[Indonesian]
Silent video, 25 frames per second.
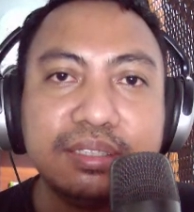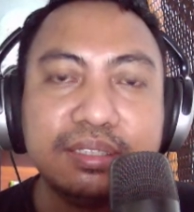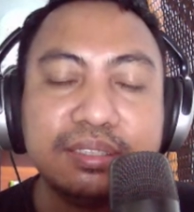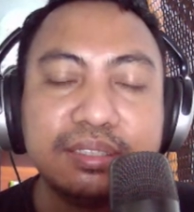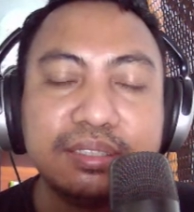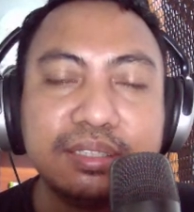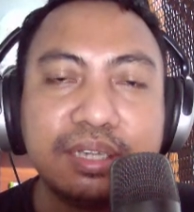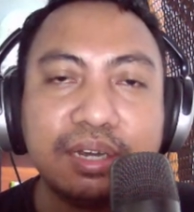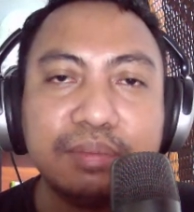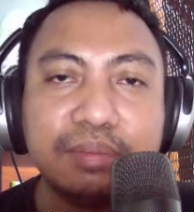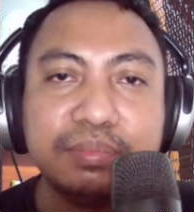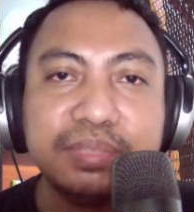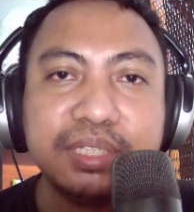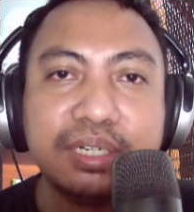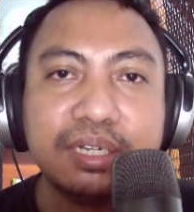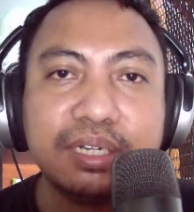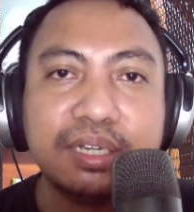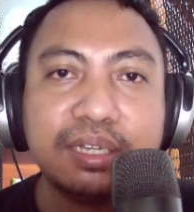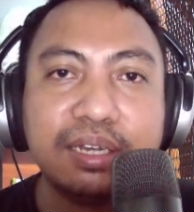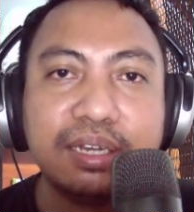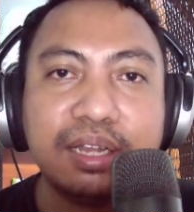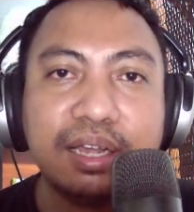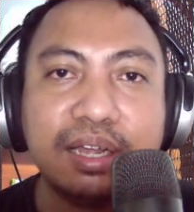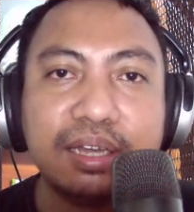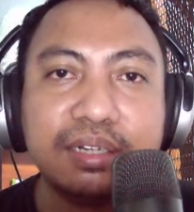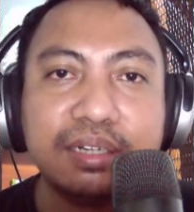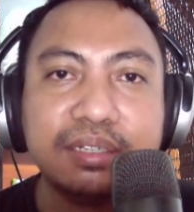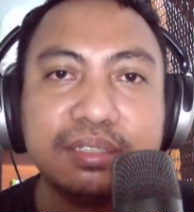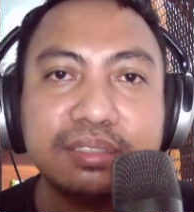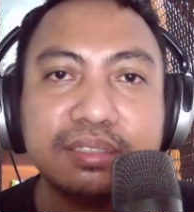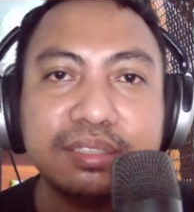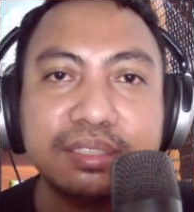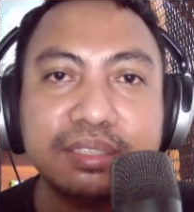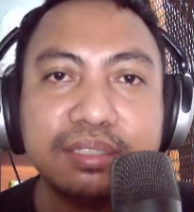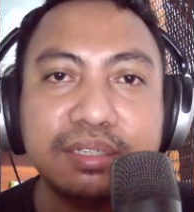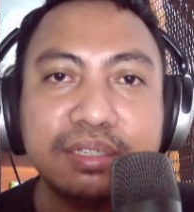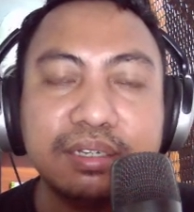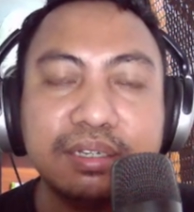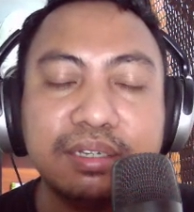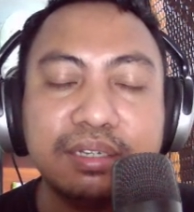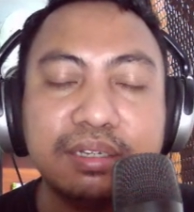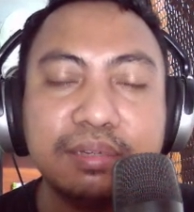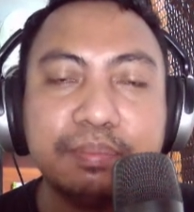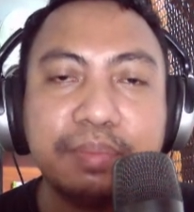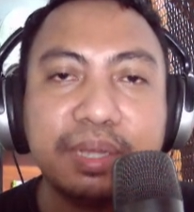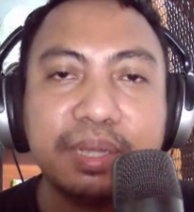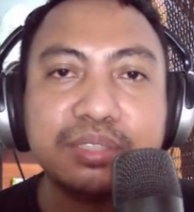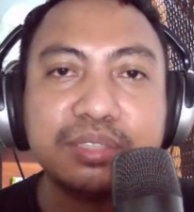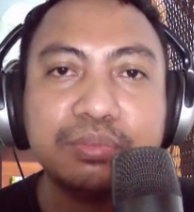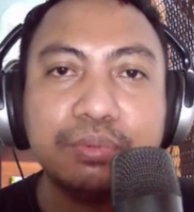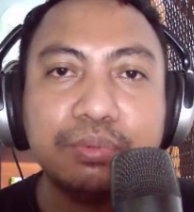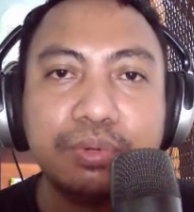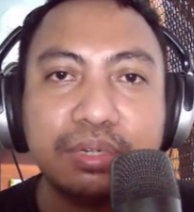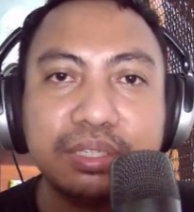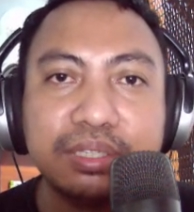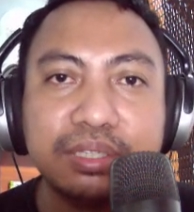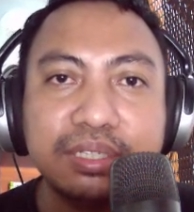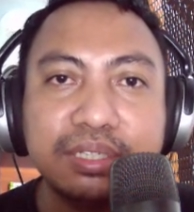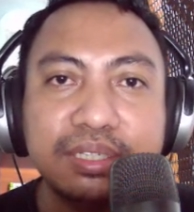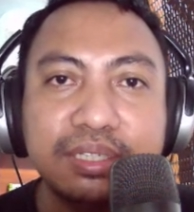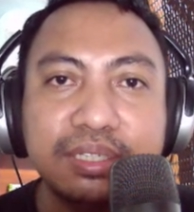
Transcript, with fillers: kalau misalnya kehilangan eh, password,